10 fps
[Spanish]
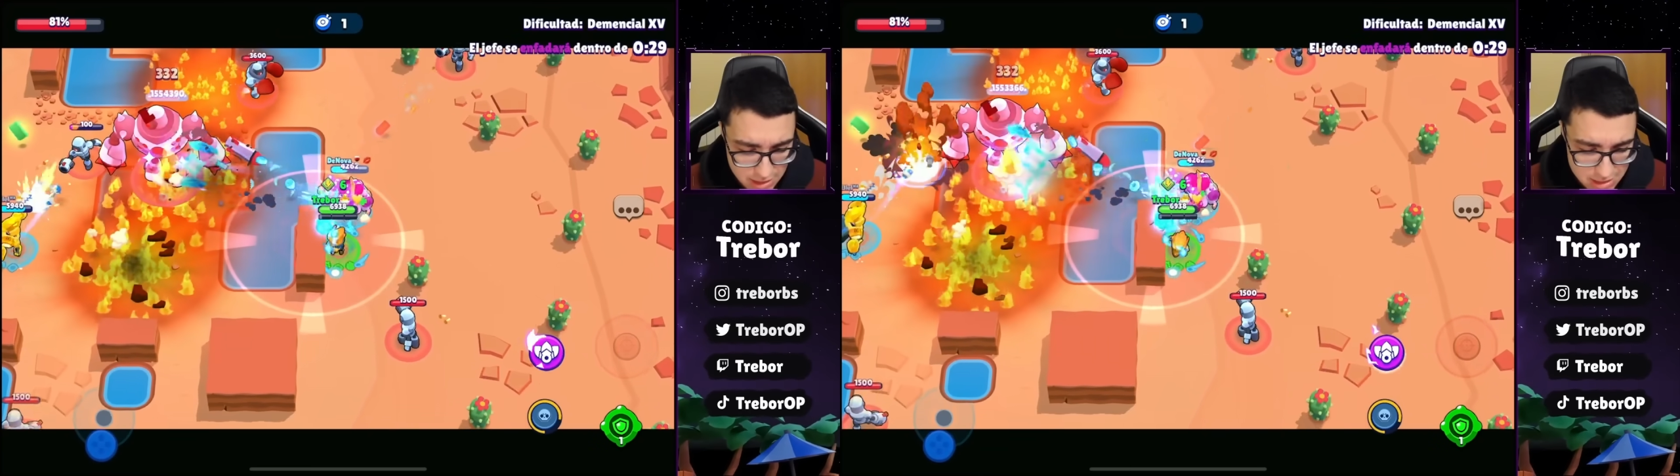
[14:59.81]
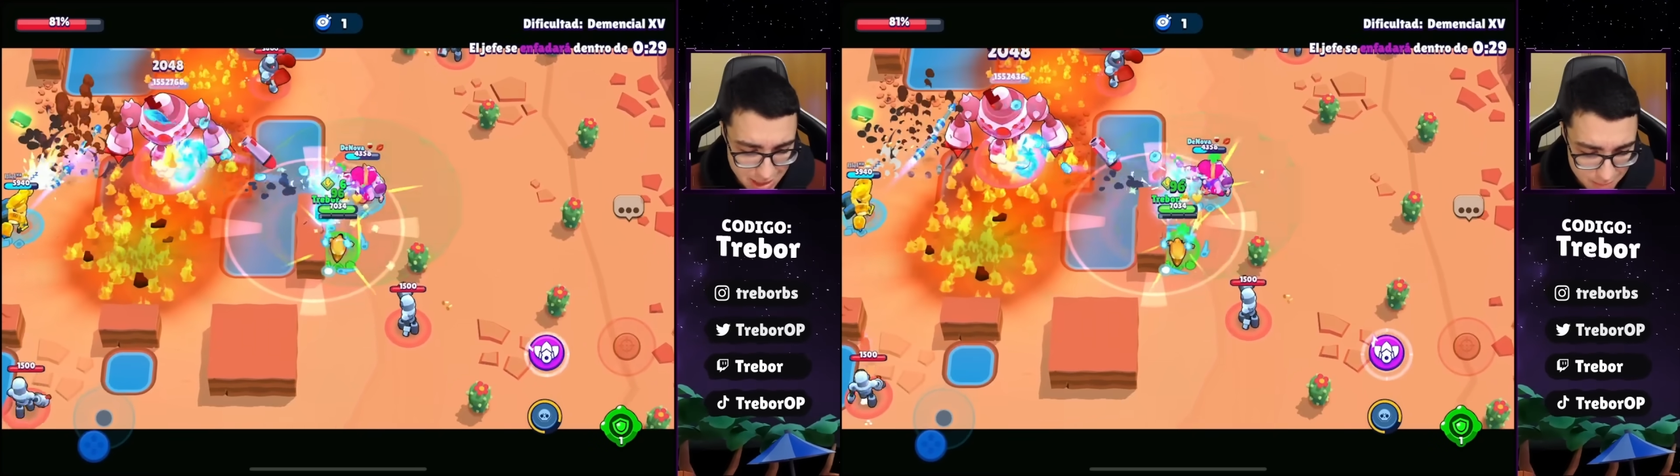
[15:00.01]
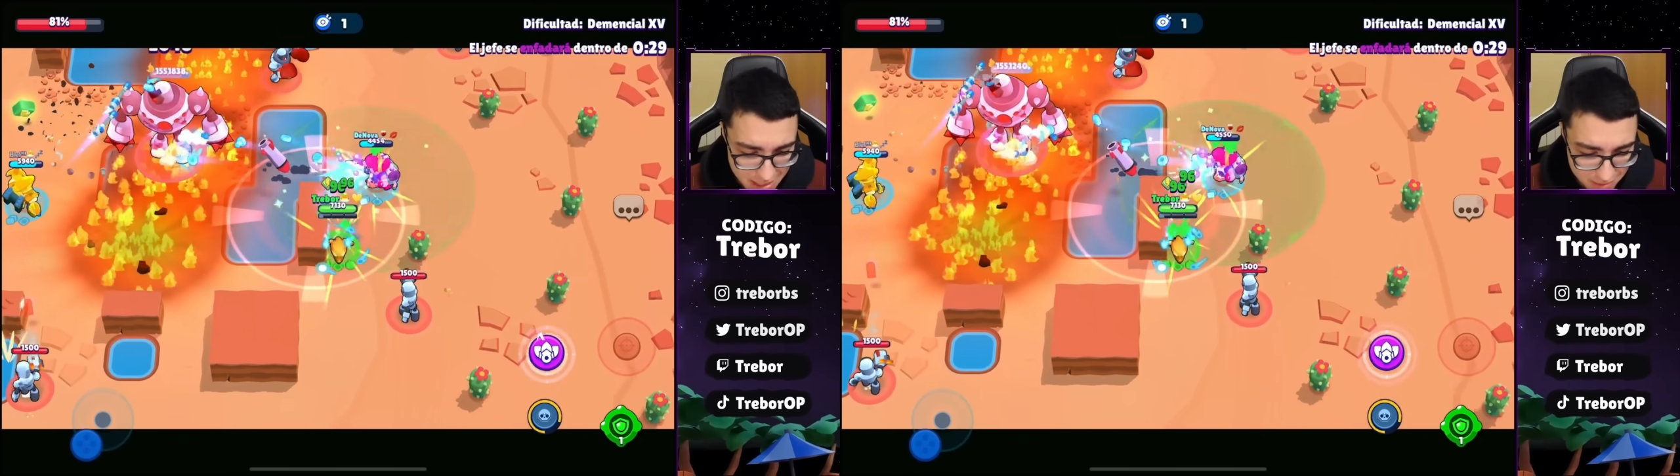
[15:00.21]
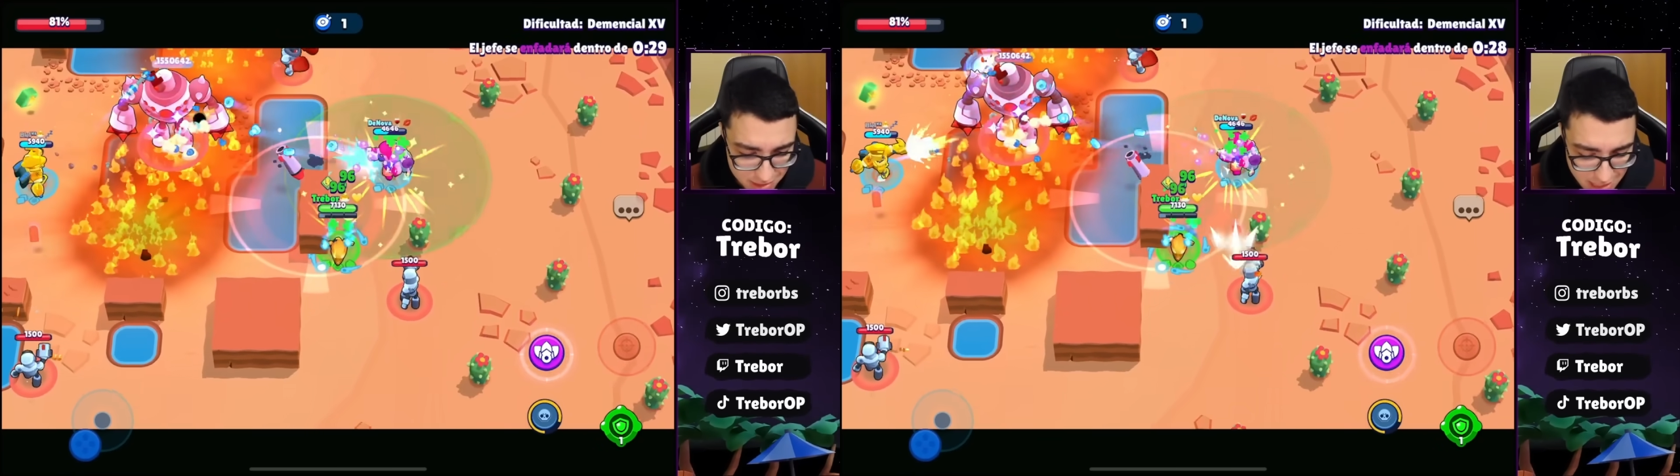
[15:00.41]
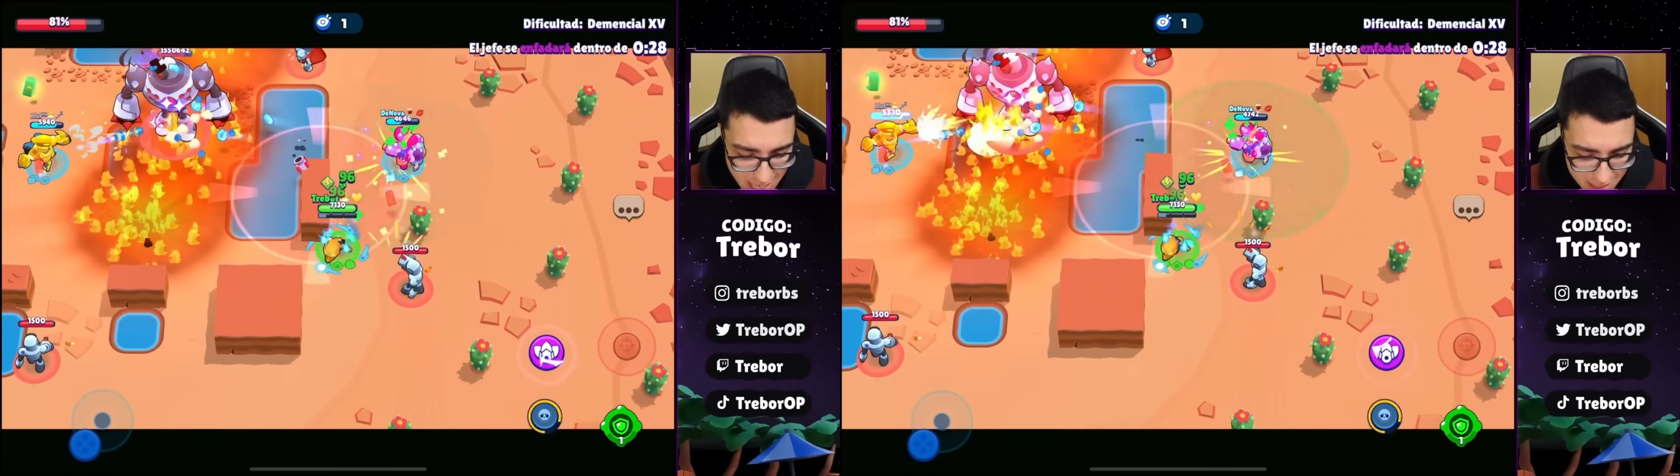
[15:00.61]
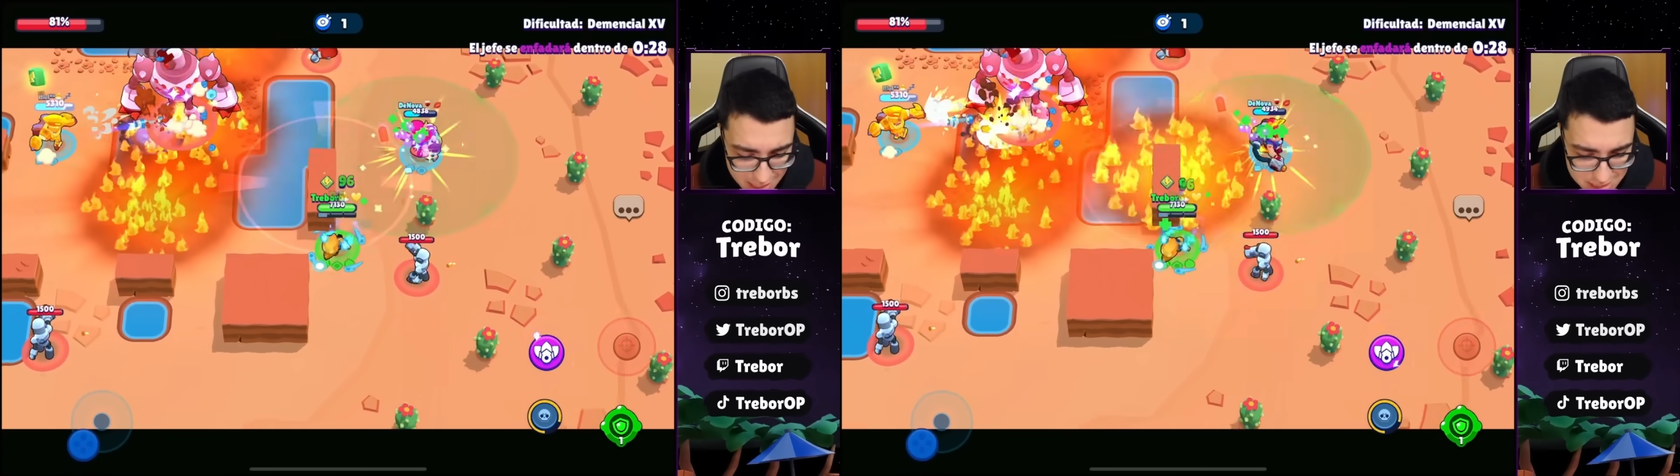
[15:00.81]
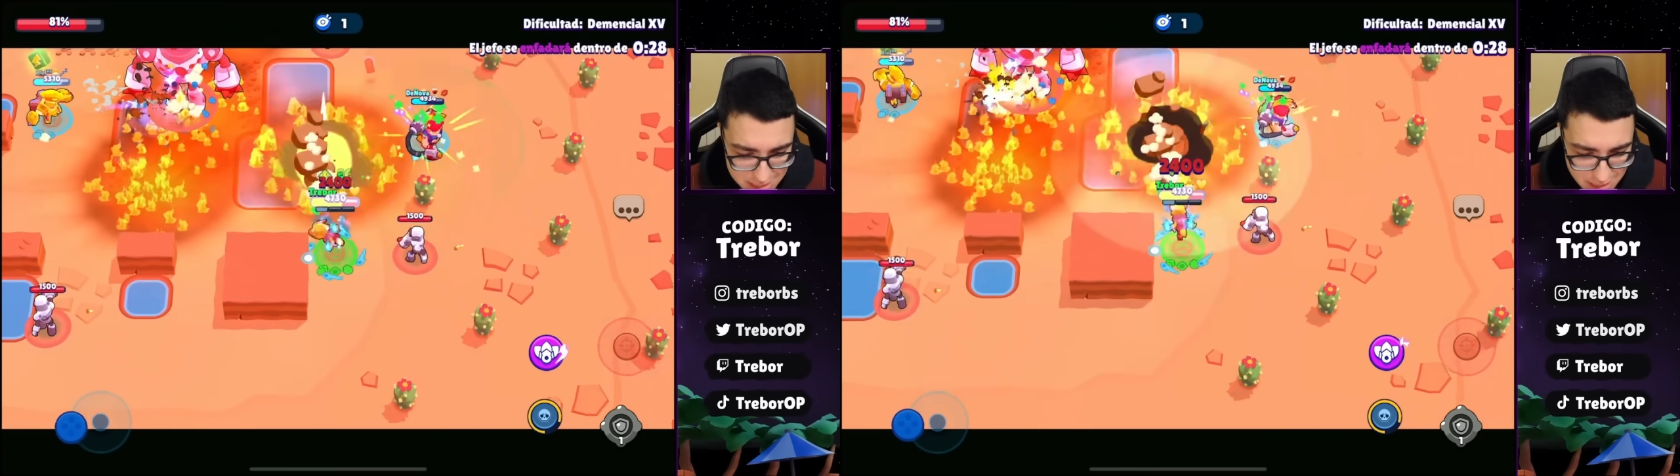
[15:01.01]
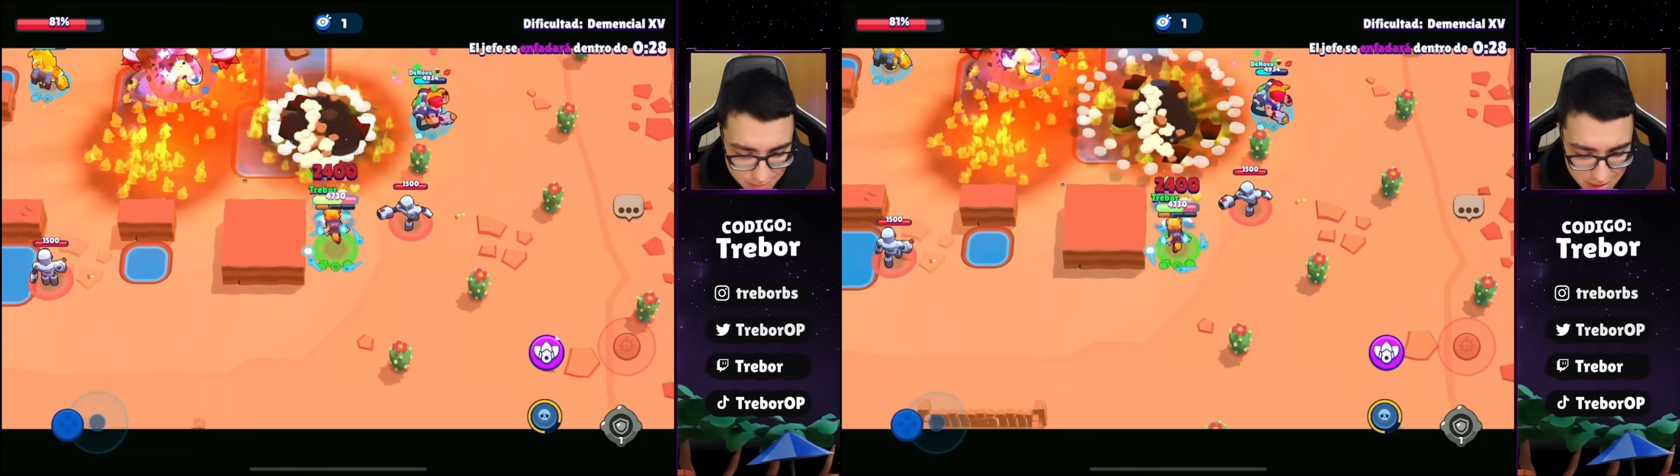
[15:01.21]
están bien tiradas,
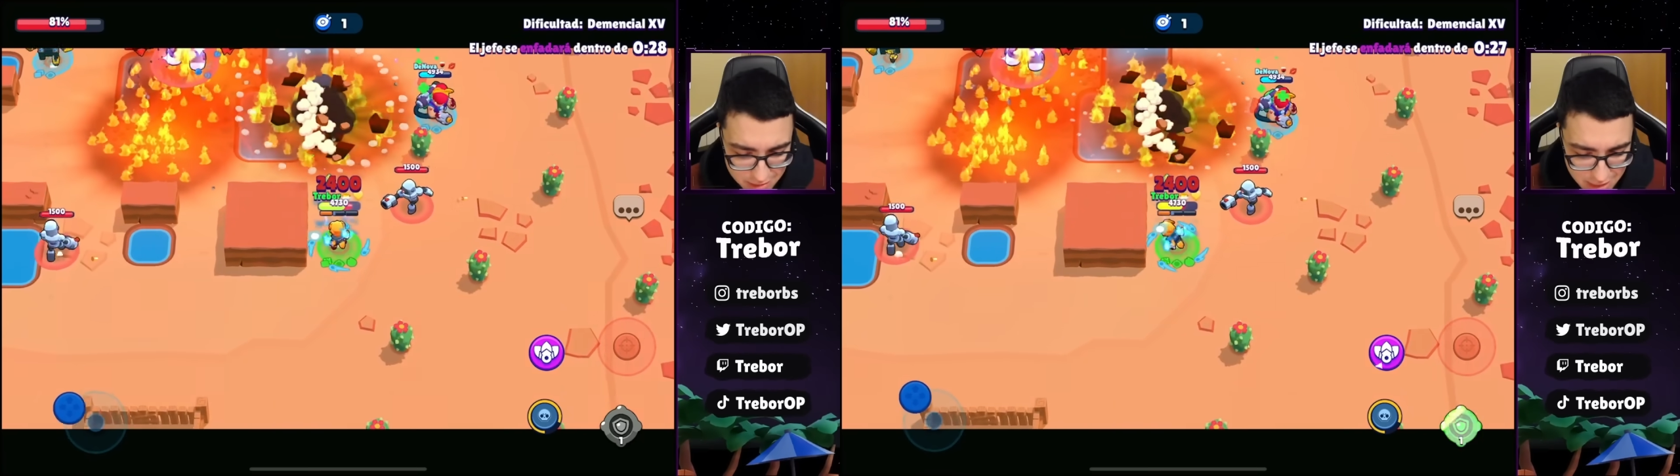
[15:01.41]
están bien